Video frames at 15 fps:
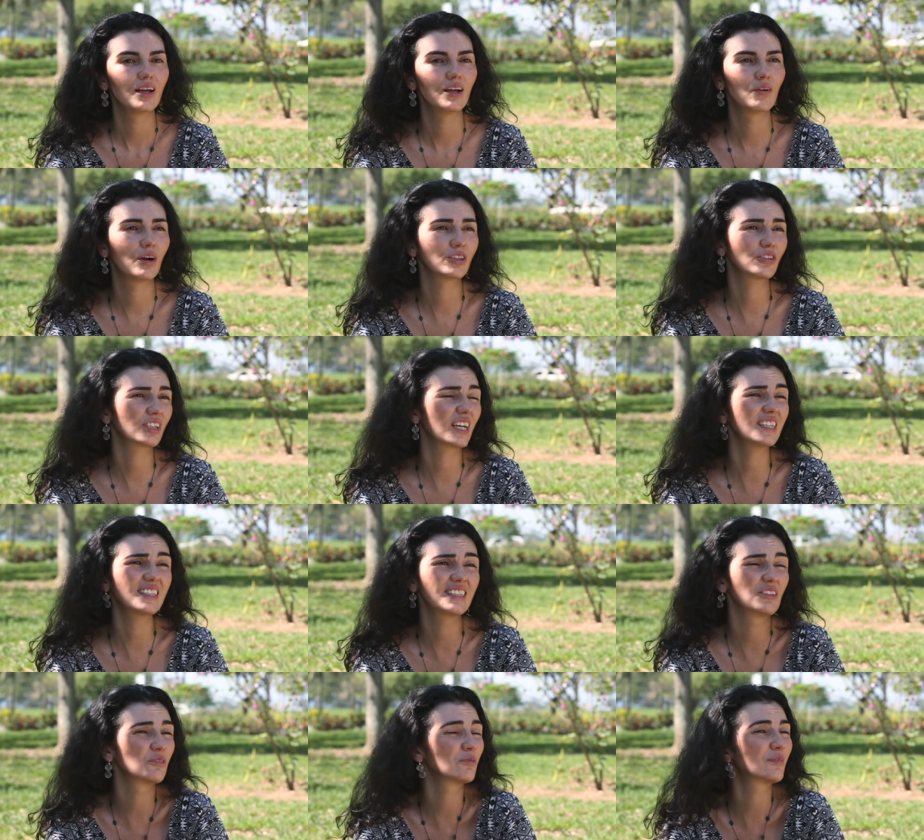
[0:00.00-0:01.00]
Eu acho que é
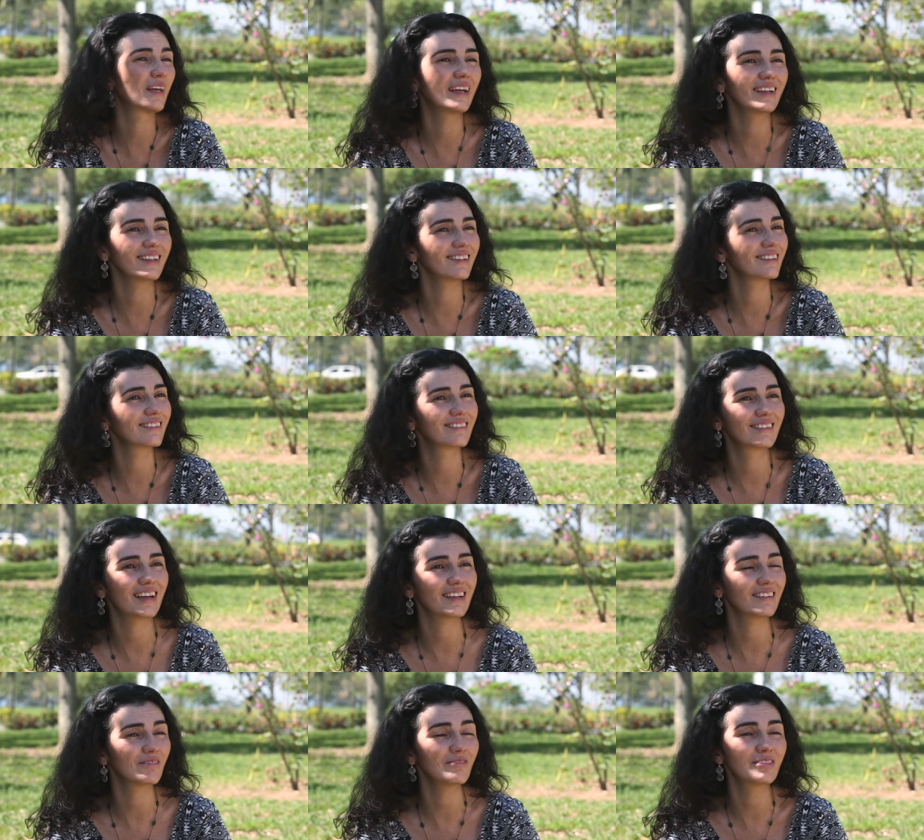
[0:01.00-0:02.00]
assim, não tem,
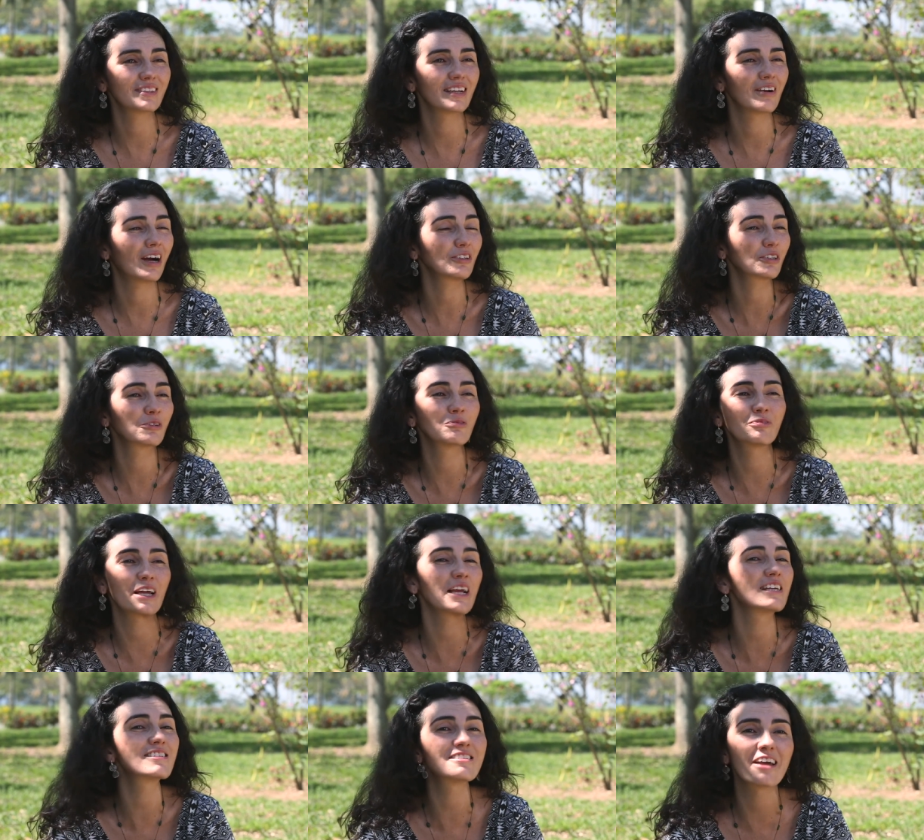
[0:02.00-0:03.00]
ah, não sei, acho que não
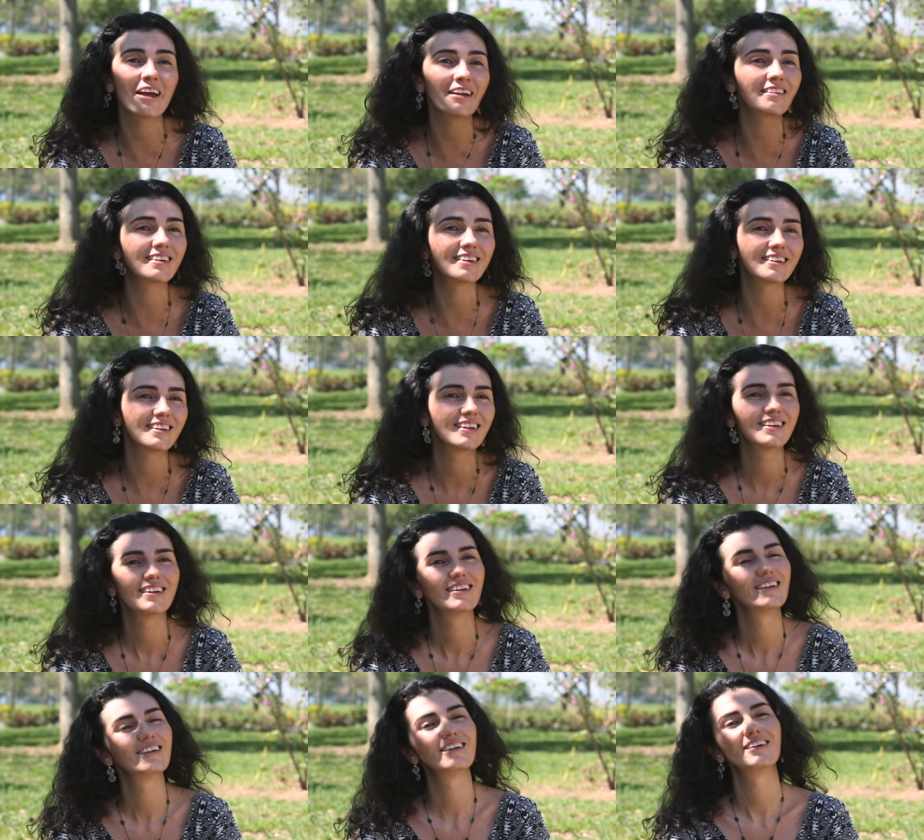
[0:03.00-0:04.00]
tem receita,
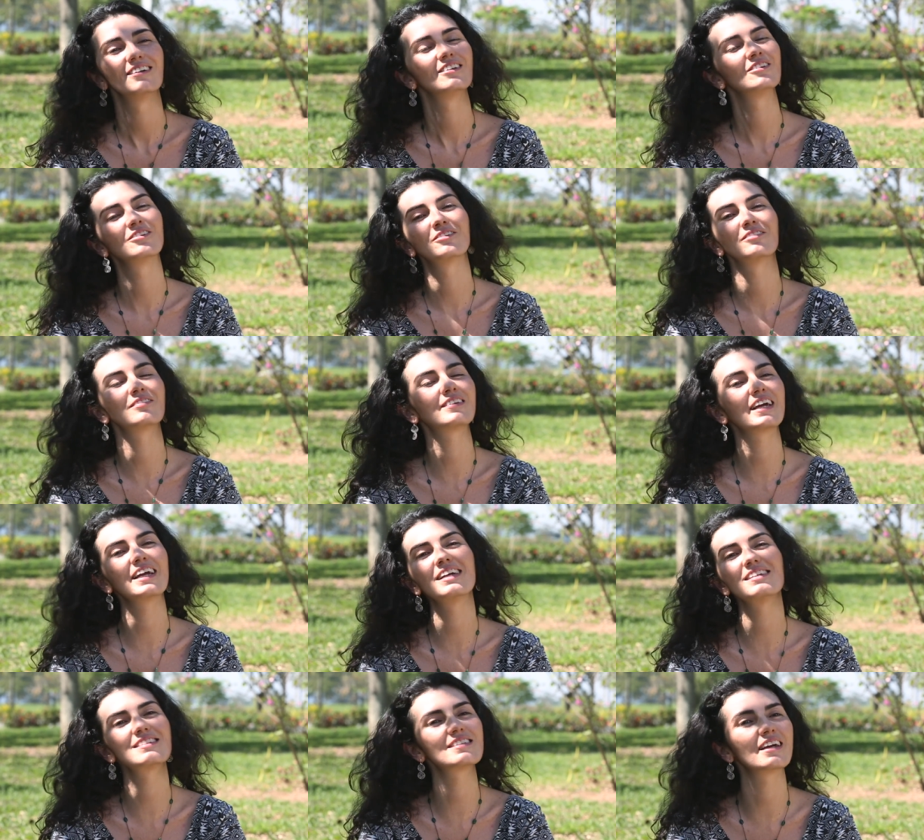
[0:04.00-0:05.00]
não
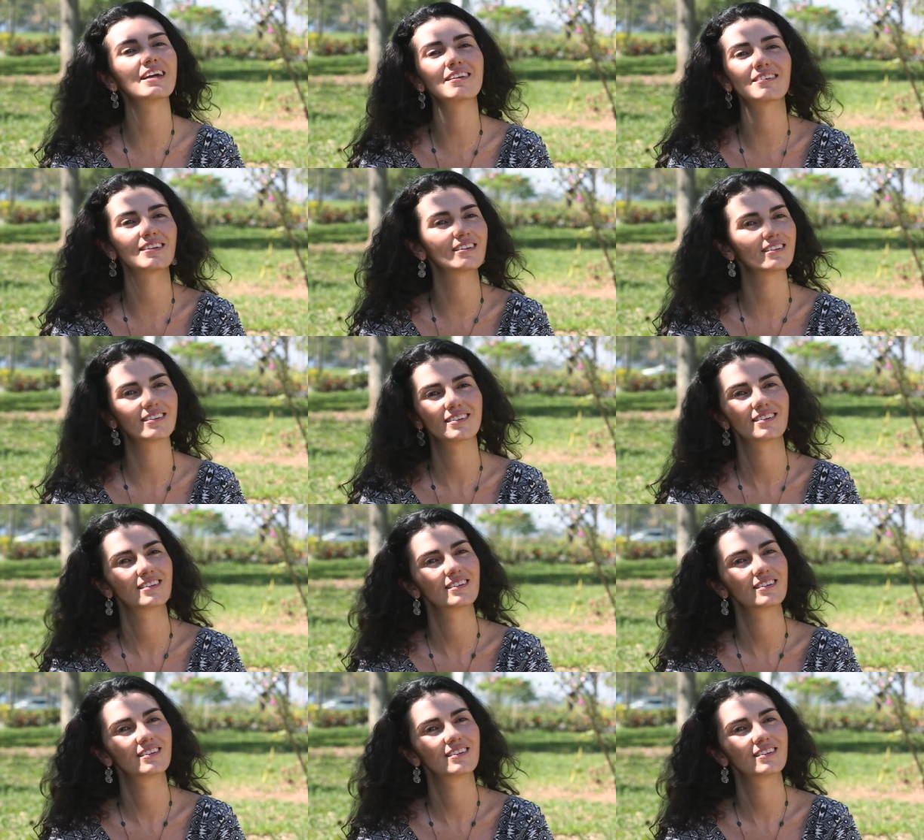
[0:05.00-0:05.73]
tem receita.